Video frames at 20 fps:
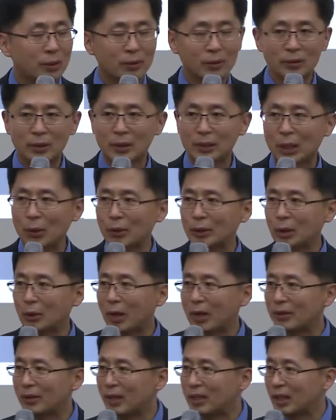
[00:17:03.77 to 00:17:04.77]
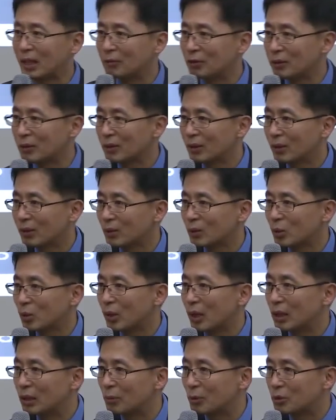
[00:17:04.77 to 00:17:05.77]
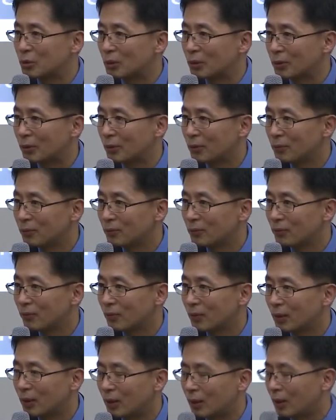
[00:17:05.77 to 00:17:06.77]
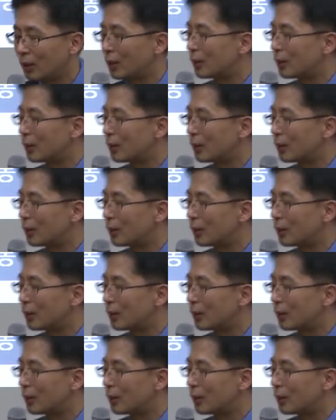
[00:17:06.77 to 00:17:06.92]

근데 계획대로 안 된다면 손해를 볼 수도 있고 어,